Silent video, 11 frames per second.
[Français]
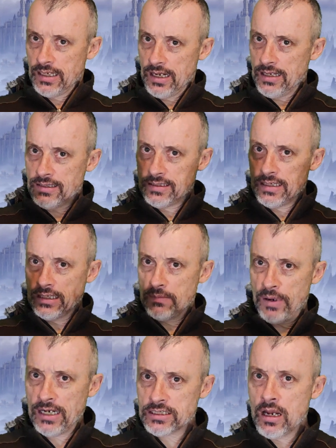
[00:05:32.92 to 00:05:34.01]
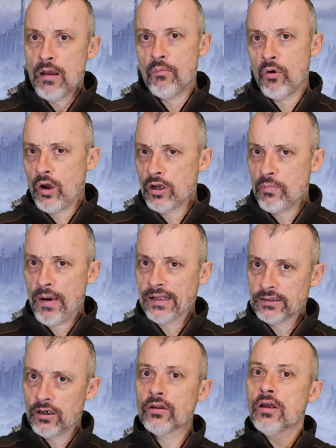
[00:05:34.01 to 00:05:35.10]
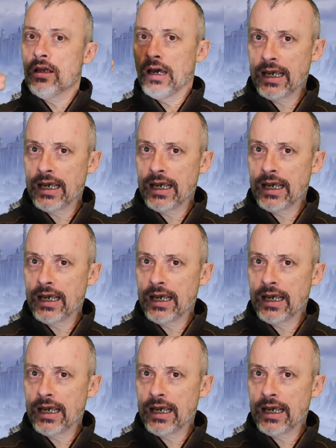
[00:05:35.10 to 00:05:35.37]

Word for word: cas-là, s'il y a des patchs, pourquoi ne pas attendre,